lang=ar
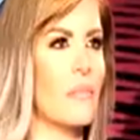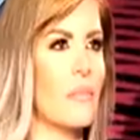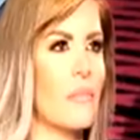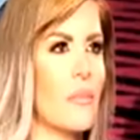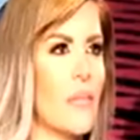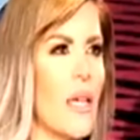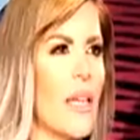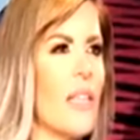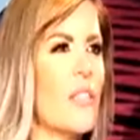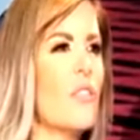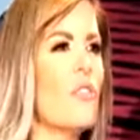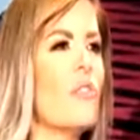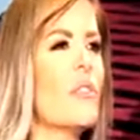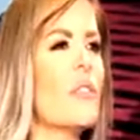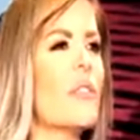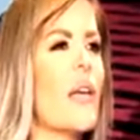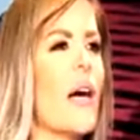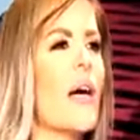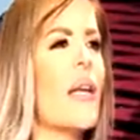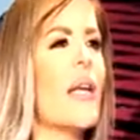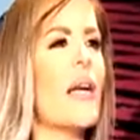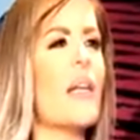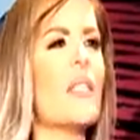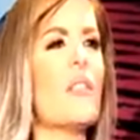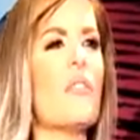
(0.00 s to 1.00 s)
صار هاي دوت
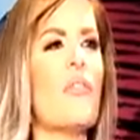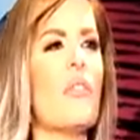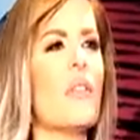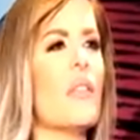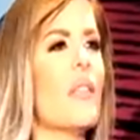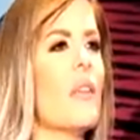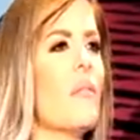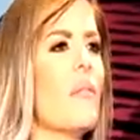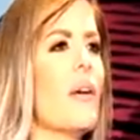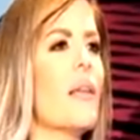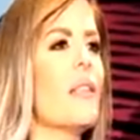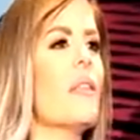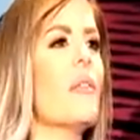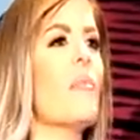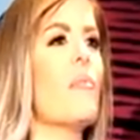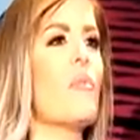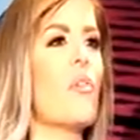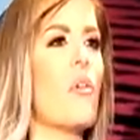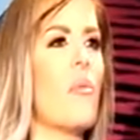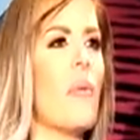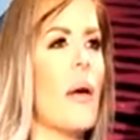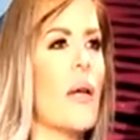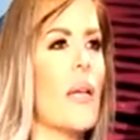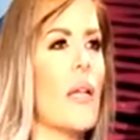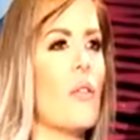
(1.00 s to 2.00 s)
انا كنت افضل ما
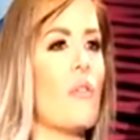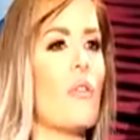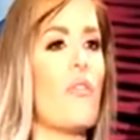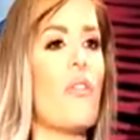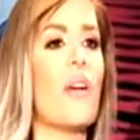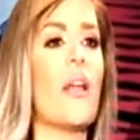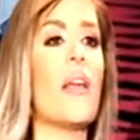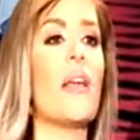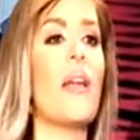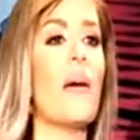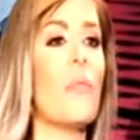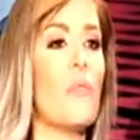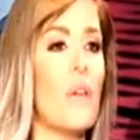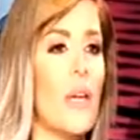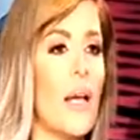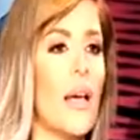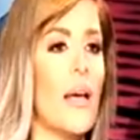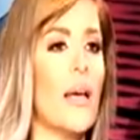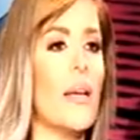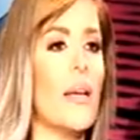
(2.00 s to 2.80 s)
تمرق بيناتهم فينا نعمل